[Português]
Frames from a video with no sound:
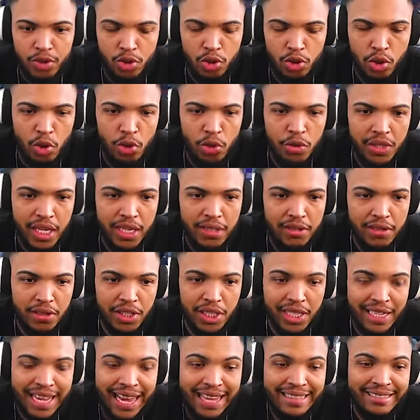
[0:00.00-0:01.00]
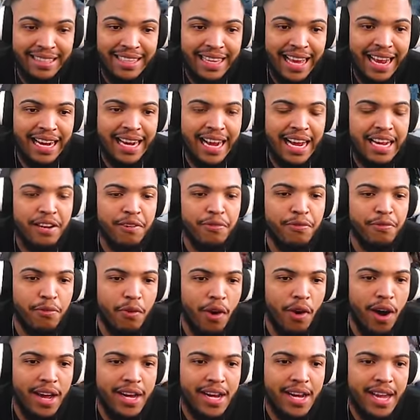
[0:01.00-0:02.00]
Jogo dentro de casa na
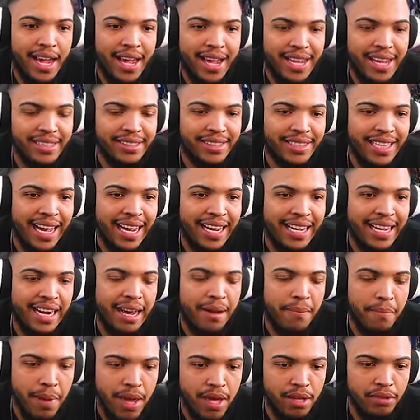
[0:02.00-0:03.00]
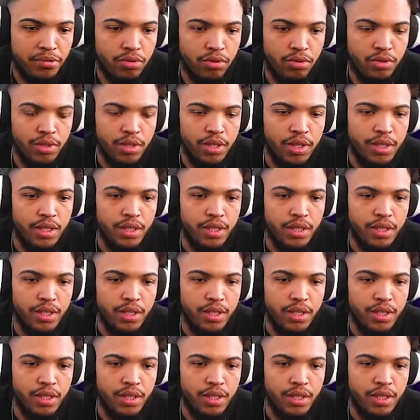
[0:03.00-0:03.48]
Califórnia, em Sacramento.